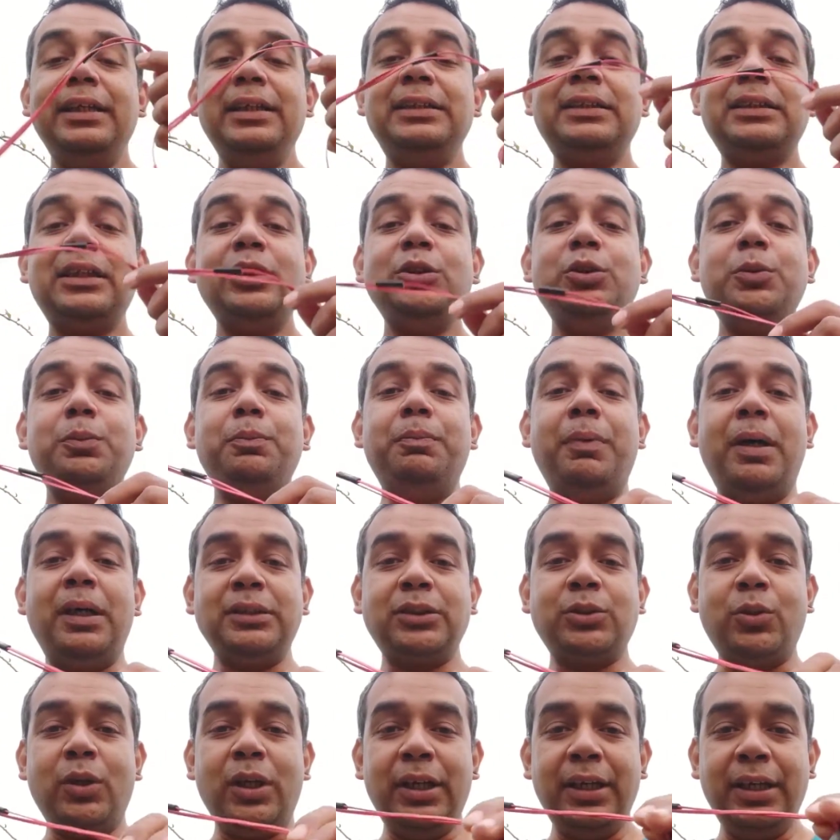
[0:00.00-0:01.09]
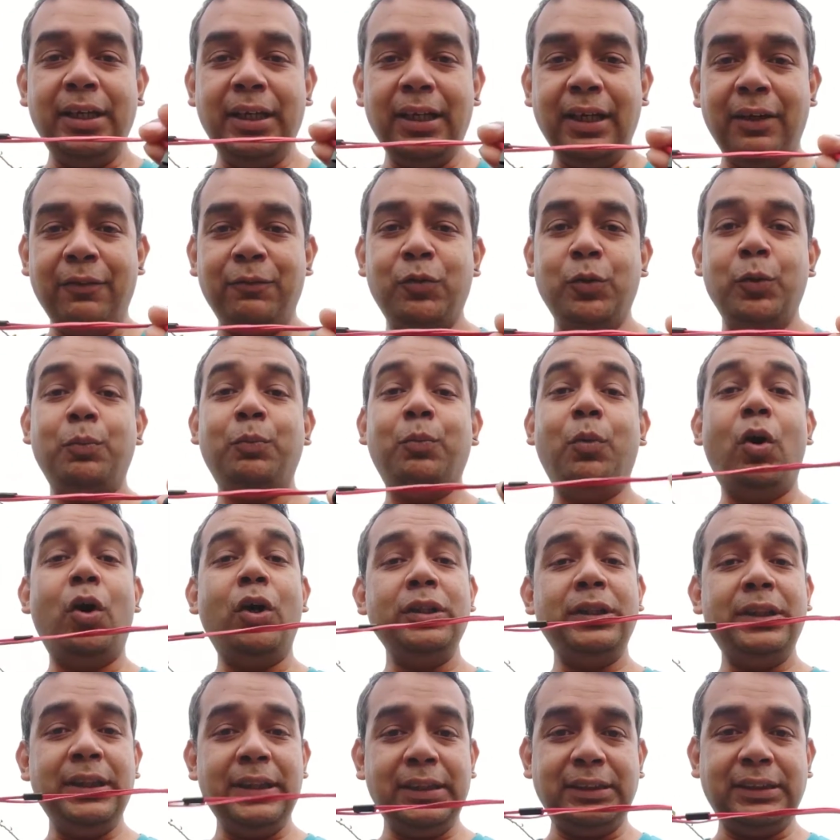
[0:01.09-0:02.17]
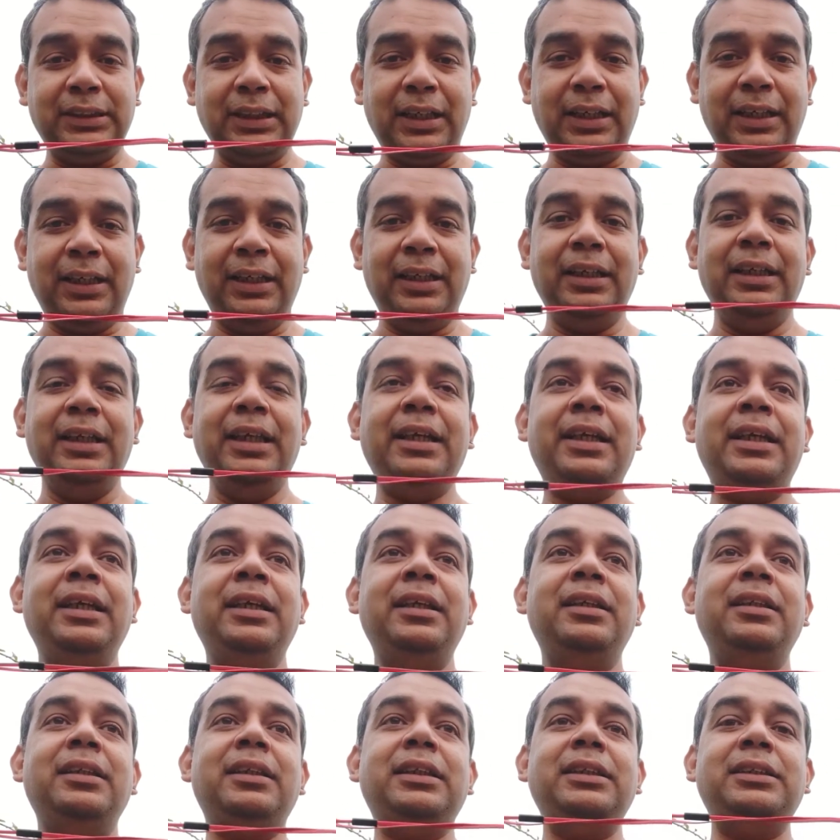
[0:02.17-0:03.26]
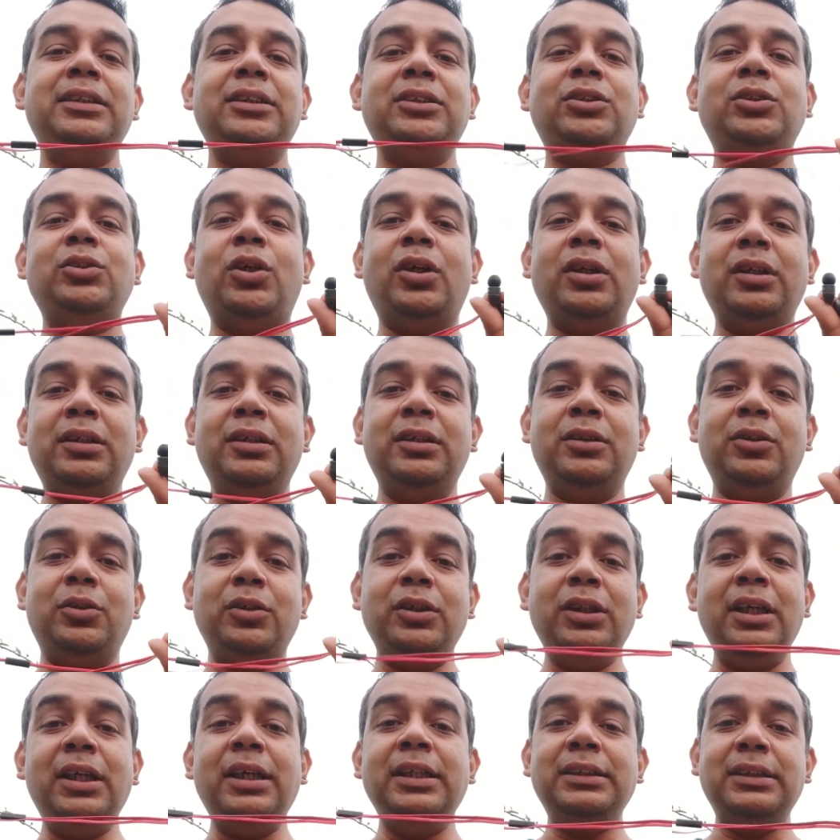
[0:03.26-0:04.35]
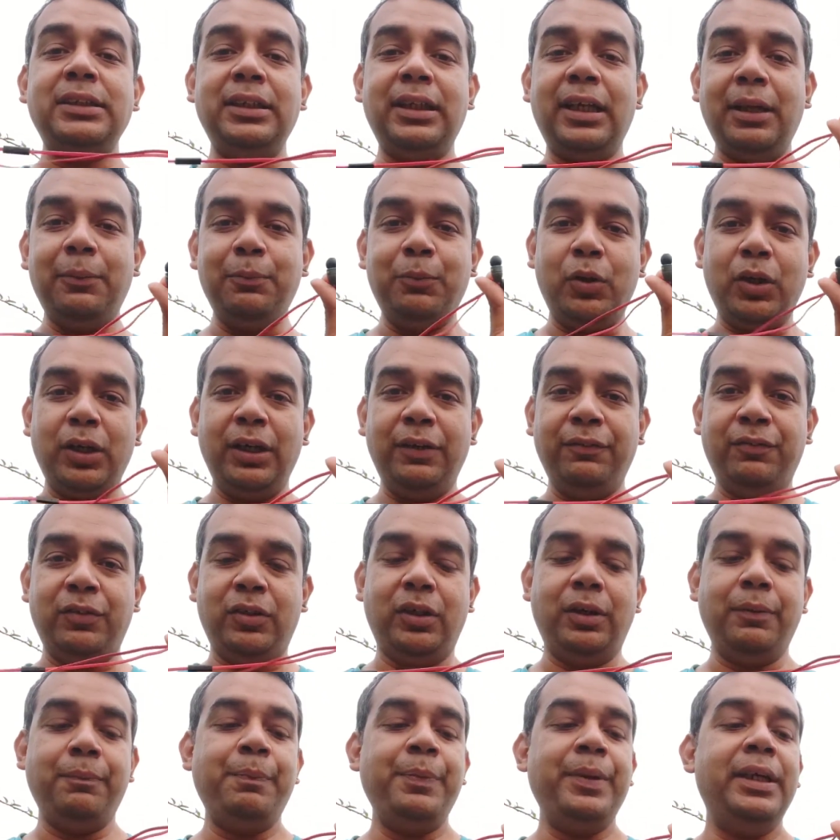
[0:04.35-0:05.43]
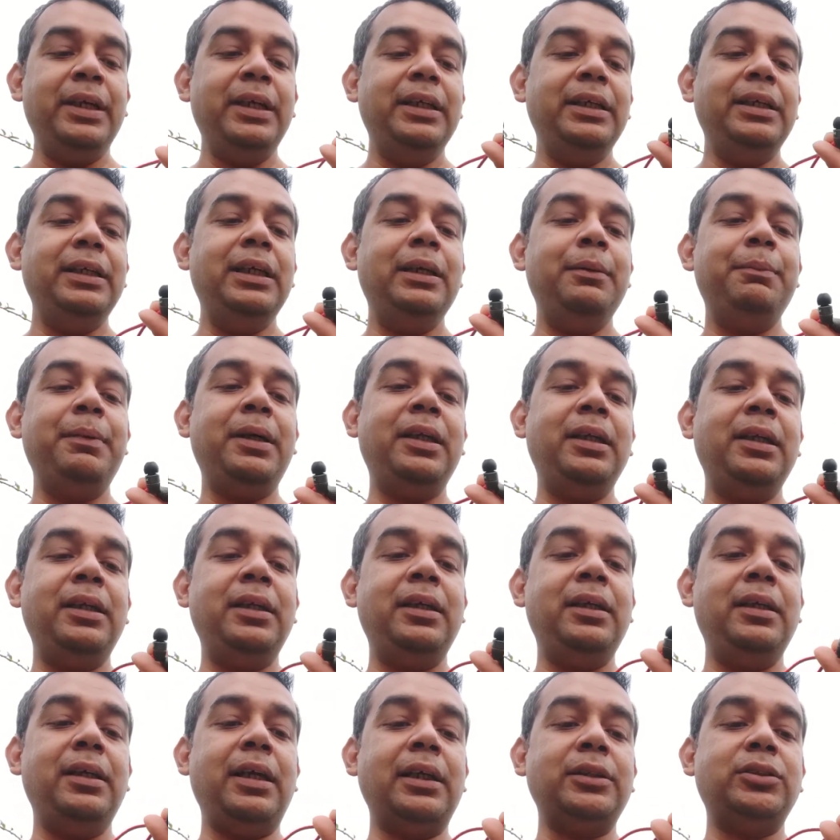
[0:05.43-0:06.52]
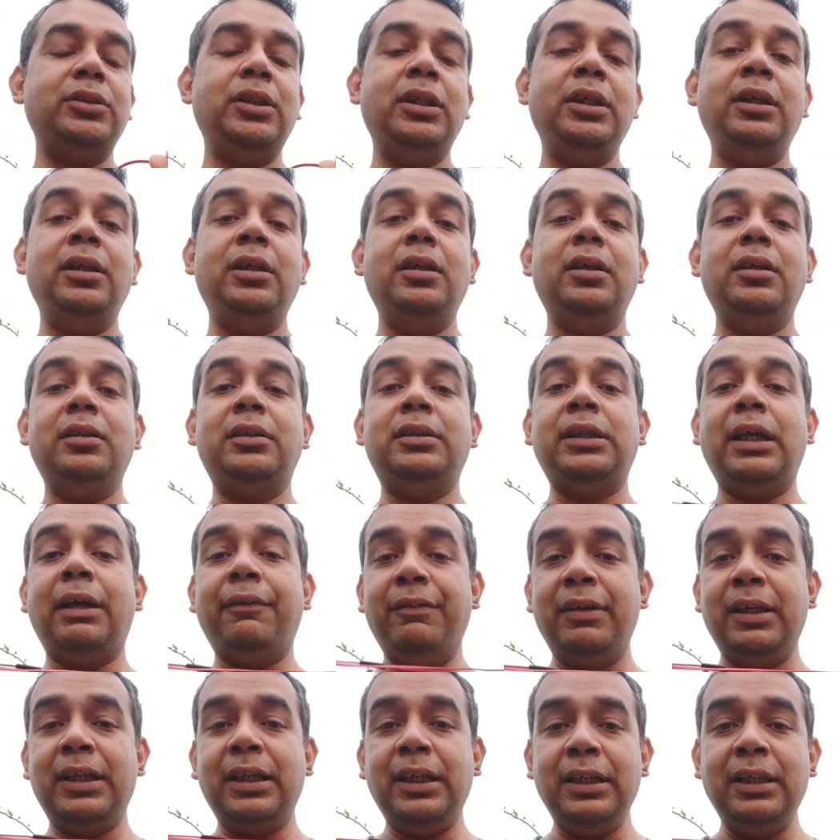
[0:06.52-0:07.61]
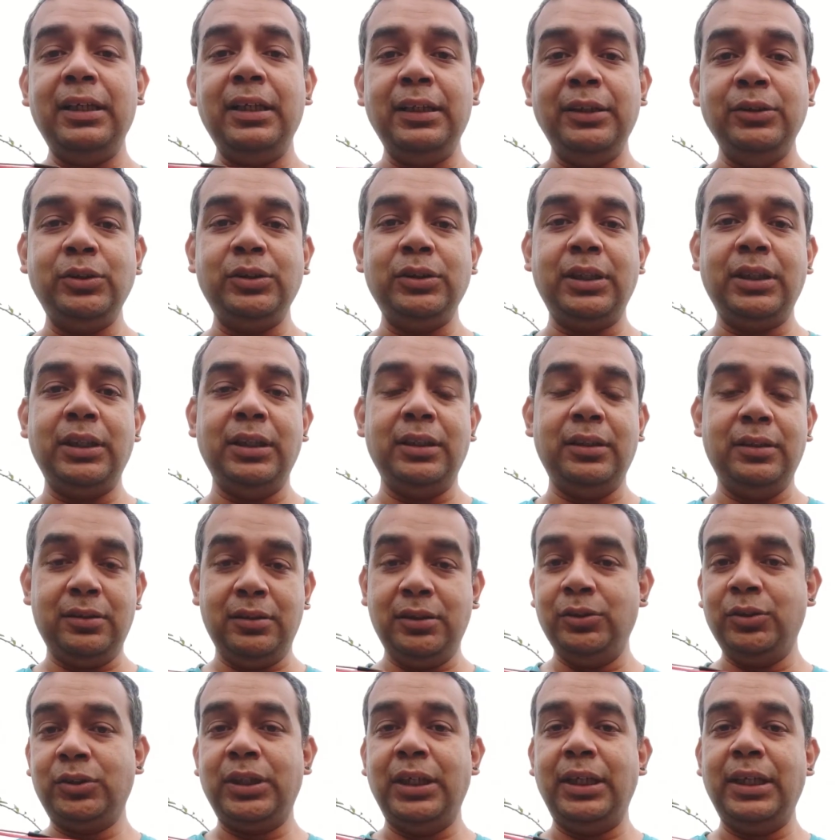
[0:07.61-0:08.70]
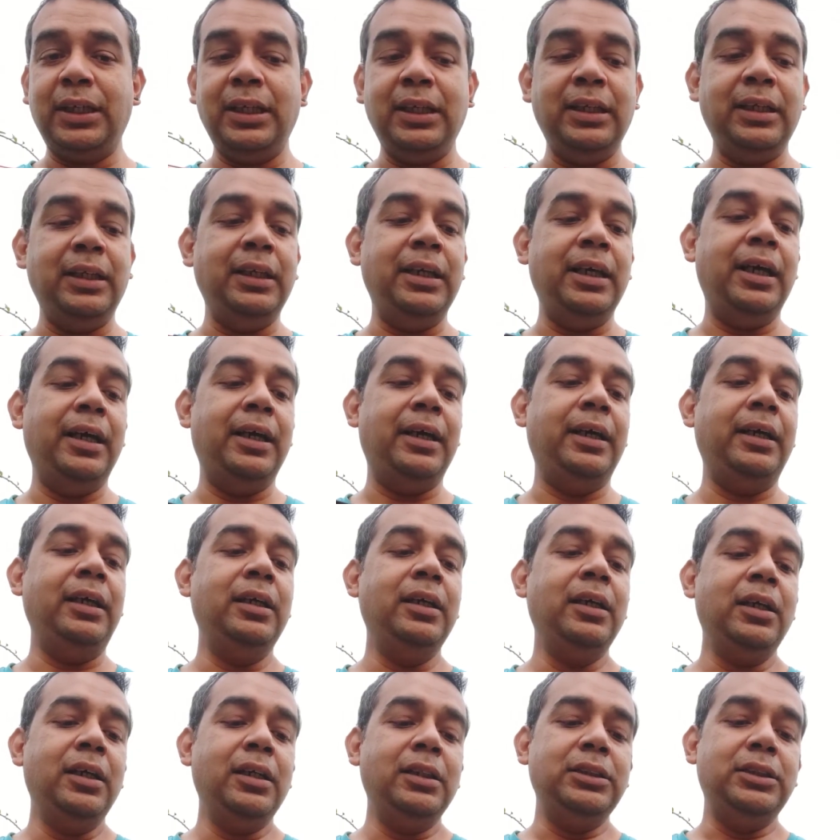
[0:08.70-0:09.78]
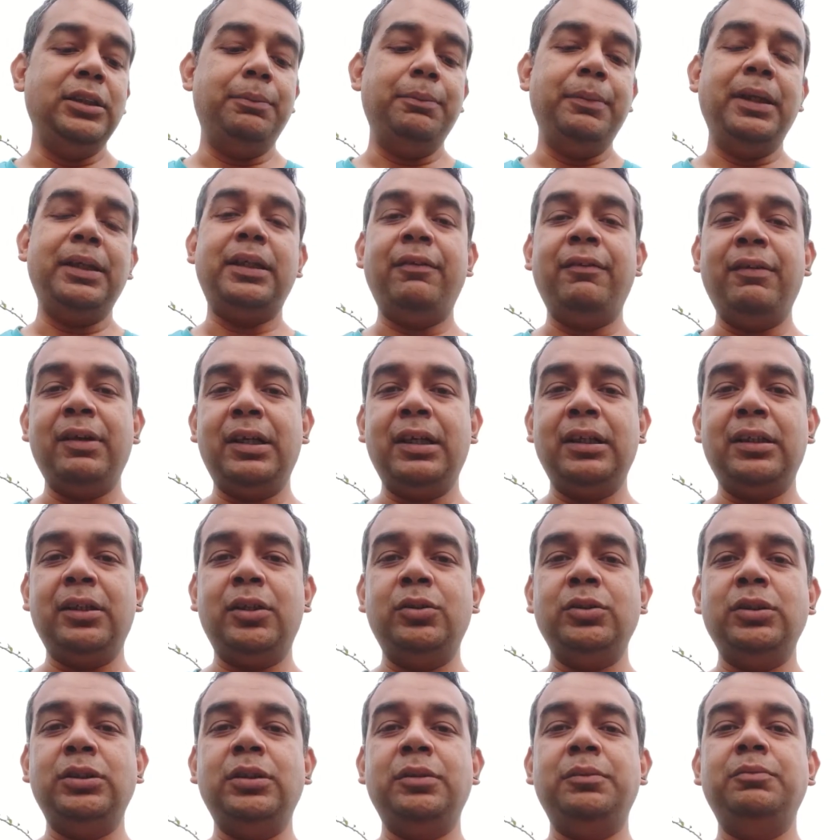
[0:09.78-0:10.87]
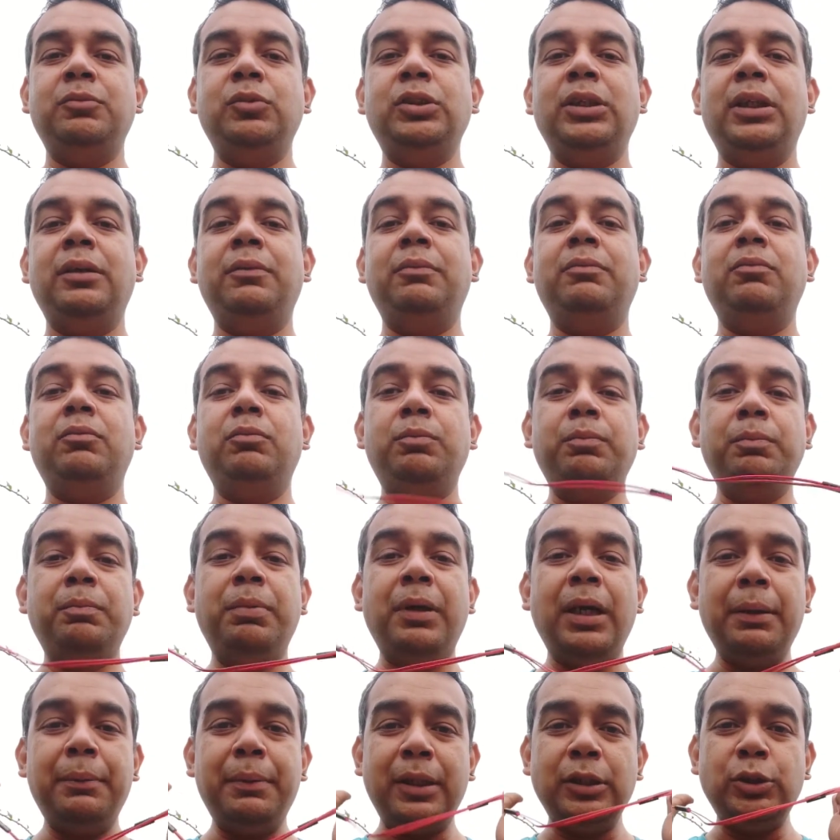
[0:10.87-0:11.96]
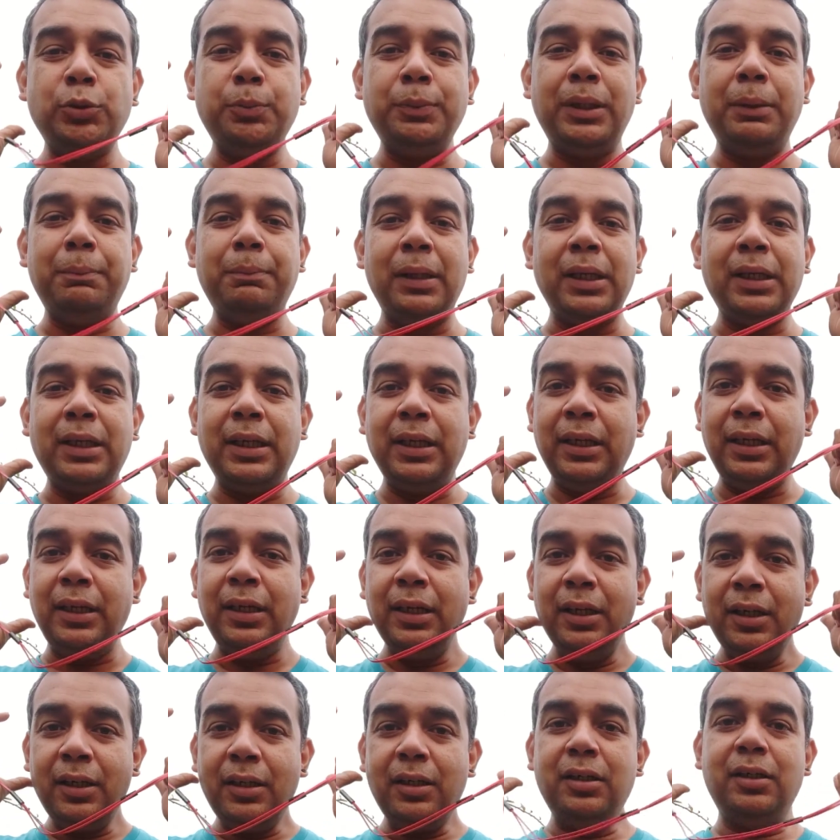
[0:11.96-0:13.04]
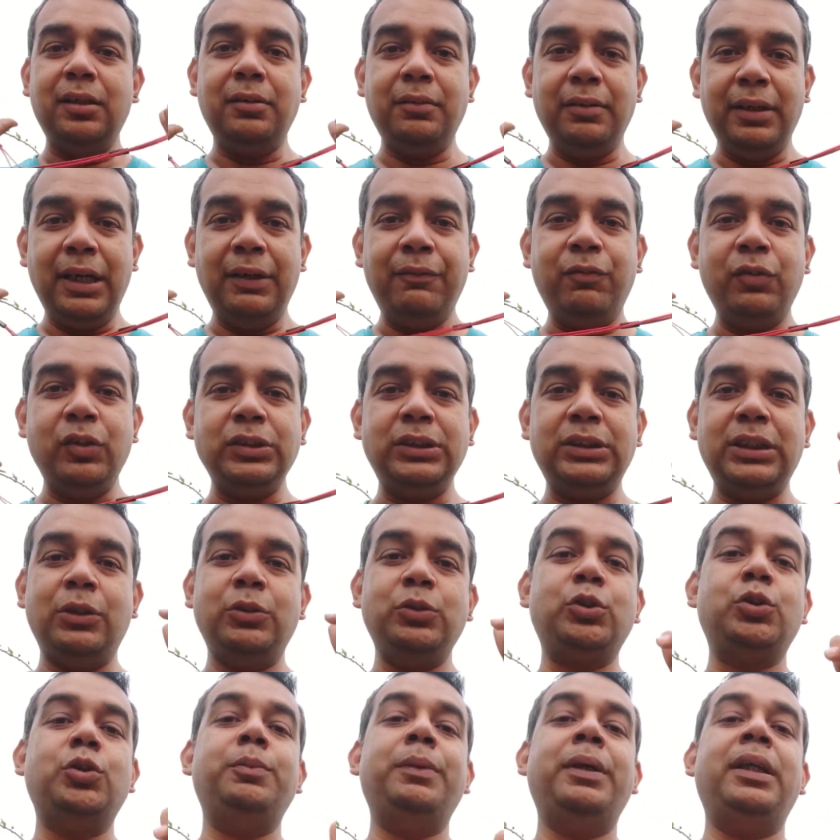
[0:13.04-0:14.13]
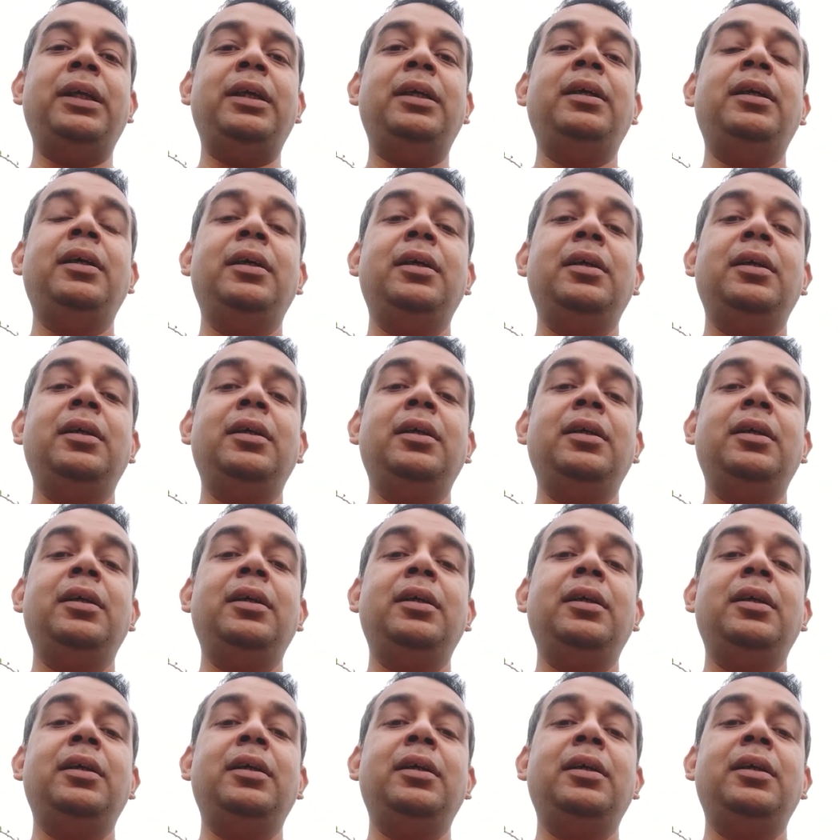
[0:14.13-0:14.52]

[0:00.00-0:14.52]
इसका जो बास क्वालिटी है वो बहुत ही अच्छा है लेकिन दिस इज़ नॉट द ओनली रीज़न दैट आई बॉट इट फॉर ये मैंने एक्चुअली ट्रैवल के लिए यूज़ किया यूज़ करने के लिए लिया है जब मैं ट्रैवल करता हूँ जब मुझे बड़े बड़े जो मेरे बल्कि हेडफोन्स है उसको मैंने